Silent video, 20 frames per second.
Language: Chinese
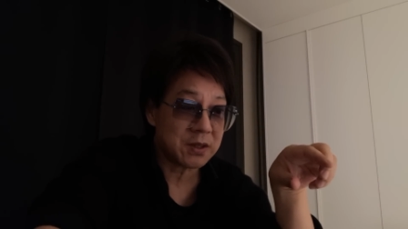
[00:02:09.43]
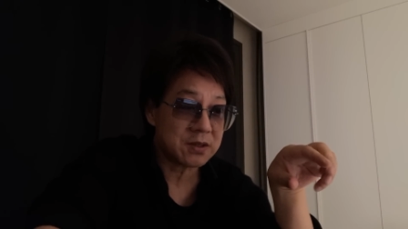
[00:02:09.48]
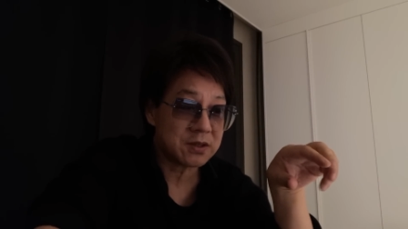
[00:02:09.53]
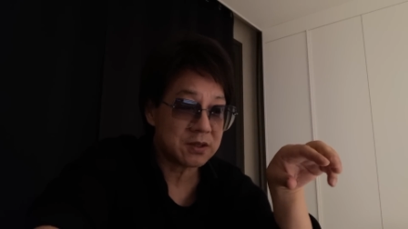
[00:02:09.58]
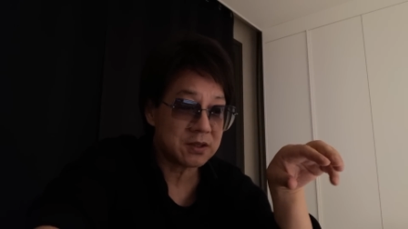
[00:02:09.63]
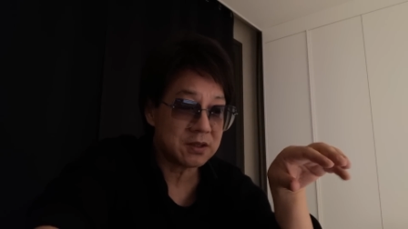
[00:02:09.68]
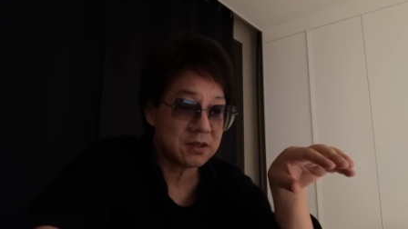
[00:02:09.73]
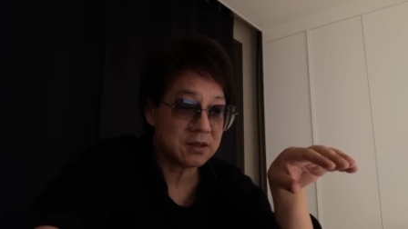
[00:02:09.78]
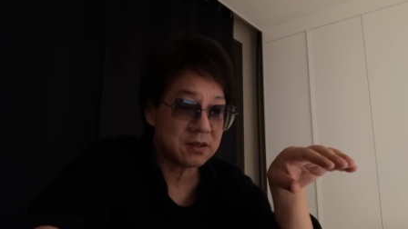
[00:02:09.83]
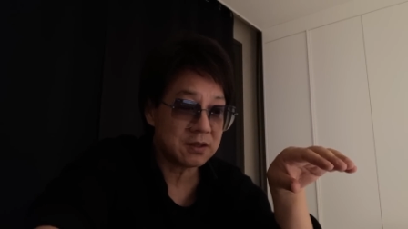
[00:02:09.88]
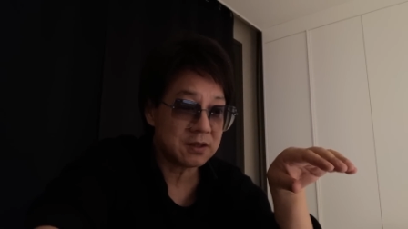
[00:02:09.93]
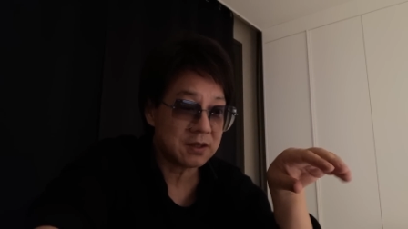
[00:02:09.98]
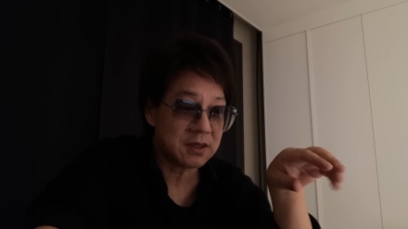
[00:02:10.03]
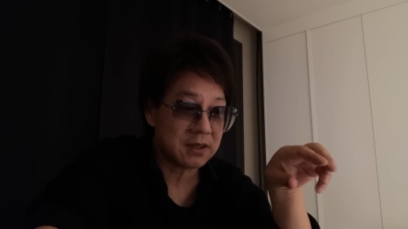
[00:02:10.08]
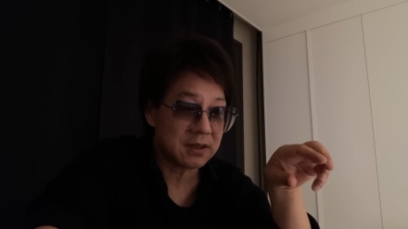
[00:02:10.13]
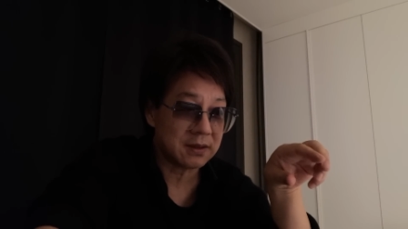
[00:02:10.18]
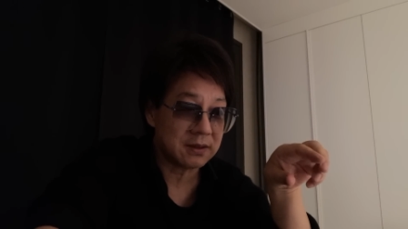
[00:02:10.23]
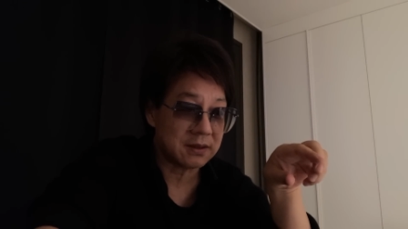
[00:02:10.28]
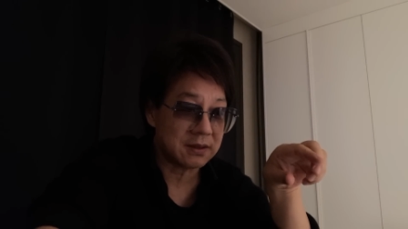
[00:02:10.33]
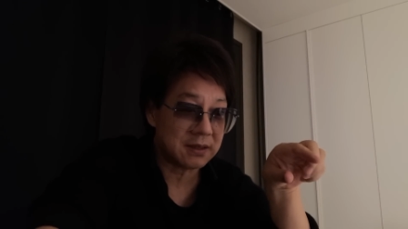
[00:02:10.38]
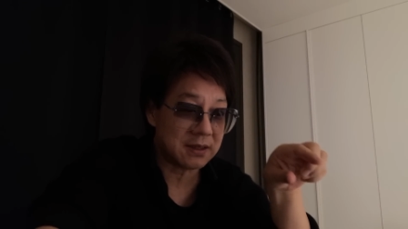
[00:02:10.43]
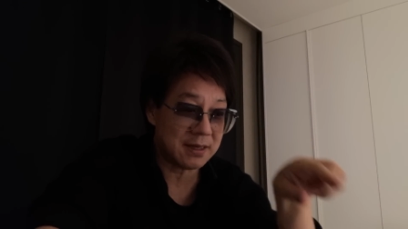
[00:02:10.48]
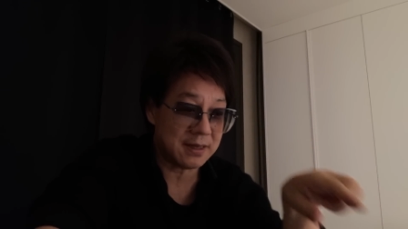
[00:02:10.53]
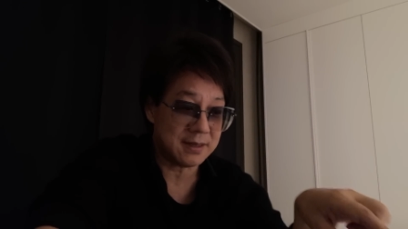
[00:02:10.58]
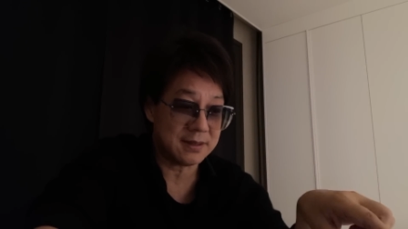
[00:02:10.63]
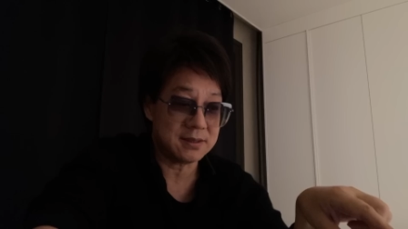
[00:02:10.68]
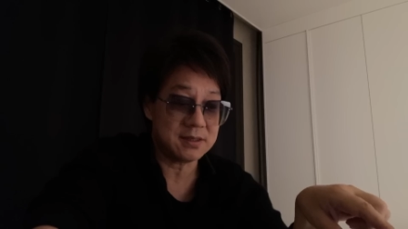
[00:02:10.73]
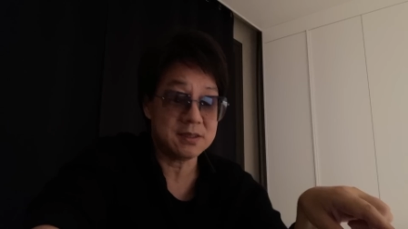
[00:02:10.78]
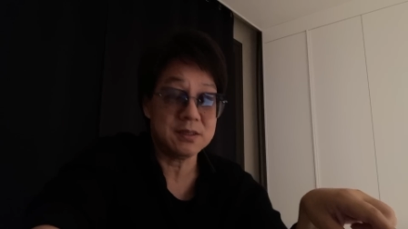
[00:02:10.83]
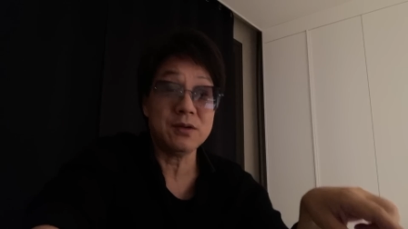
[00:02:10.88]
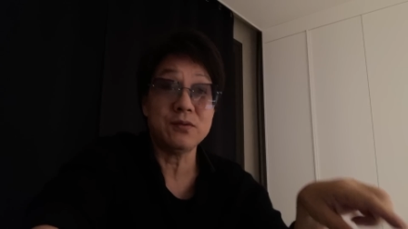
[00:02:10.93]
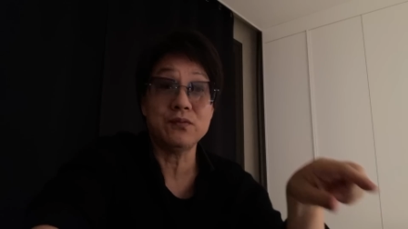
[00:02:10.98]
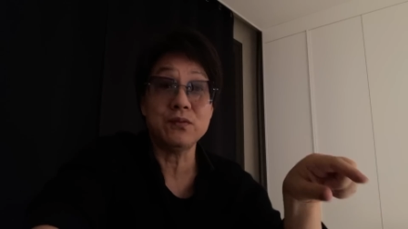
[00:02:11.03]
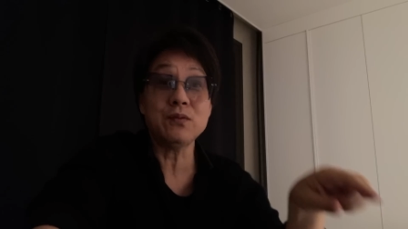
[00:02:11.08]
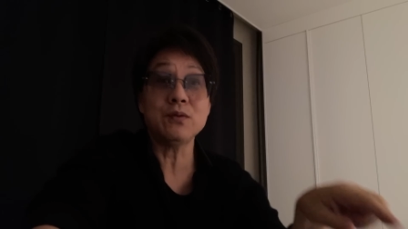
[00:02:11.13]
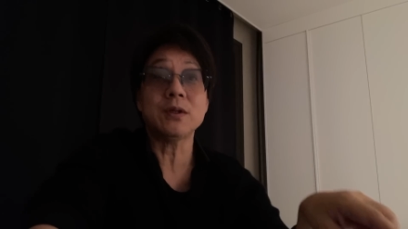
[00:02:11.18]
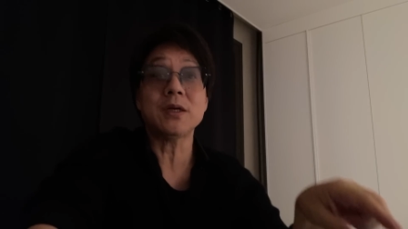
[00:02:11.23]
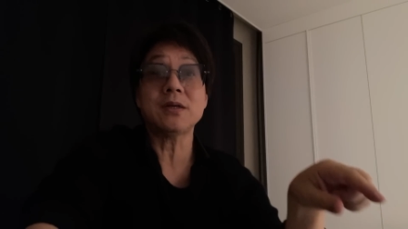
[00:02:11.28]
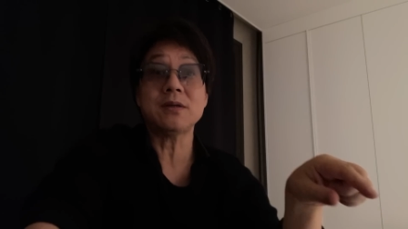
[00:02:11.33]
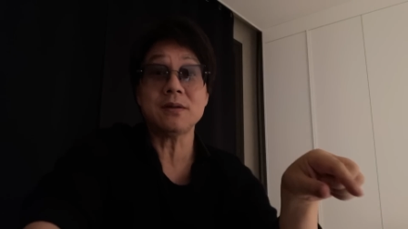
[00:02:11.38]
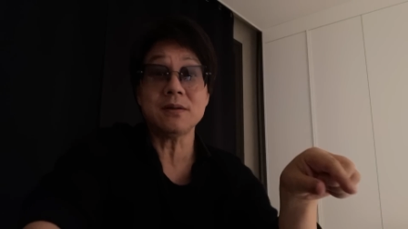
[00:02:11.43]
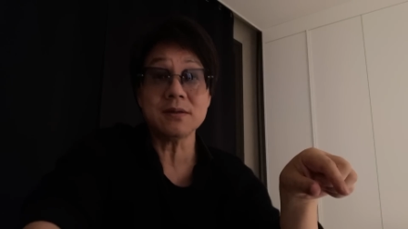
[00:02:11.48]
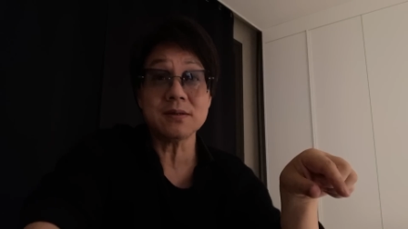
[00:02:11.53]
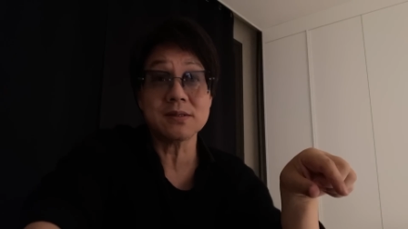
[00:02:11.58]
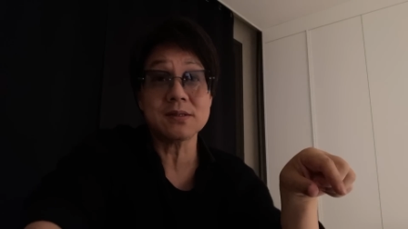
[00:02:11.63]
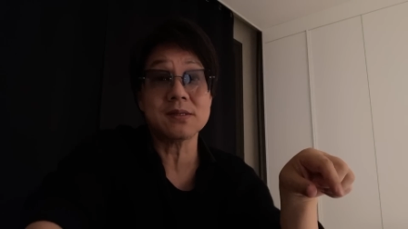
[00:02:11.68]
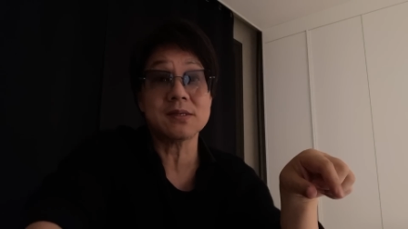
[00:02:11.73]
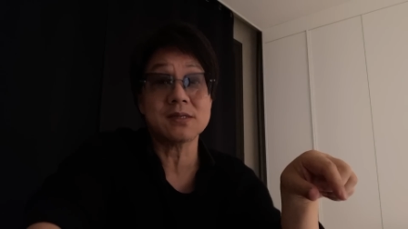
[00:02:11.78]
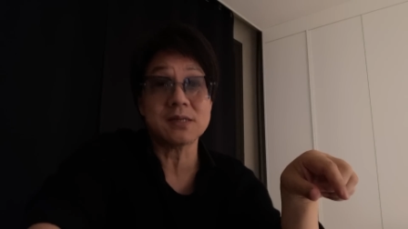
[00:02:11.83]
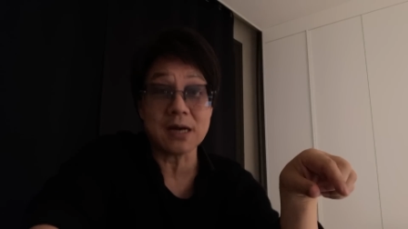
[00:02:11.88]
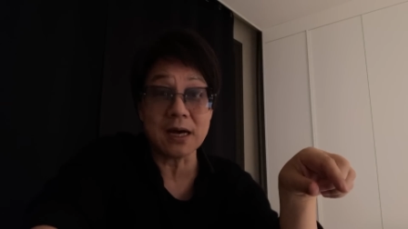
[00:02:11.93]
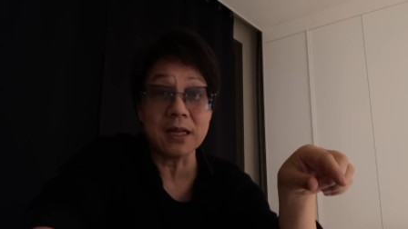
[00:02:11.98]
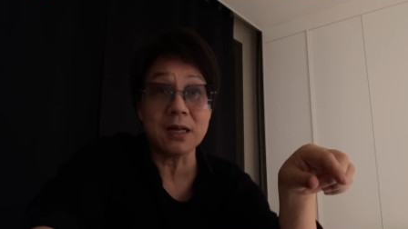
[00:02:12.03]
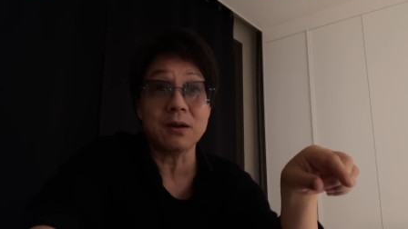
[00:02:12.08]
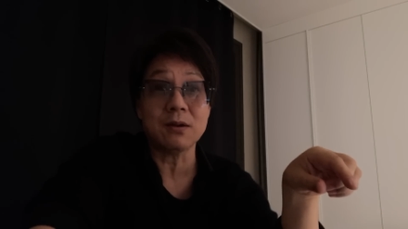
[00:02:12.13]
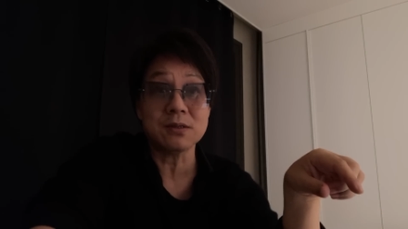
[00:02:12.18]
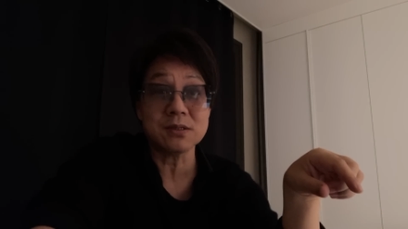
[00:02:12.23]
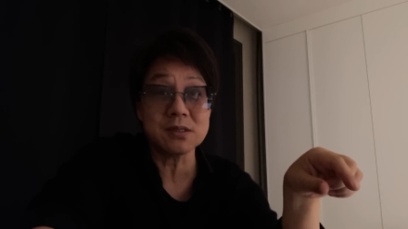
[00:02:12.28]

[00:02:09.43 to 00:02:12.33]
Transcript: 是一个很典型的。如果他真的是自杀的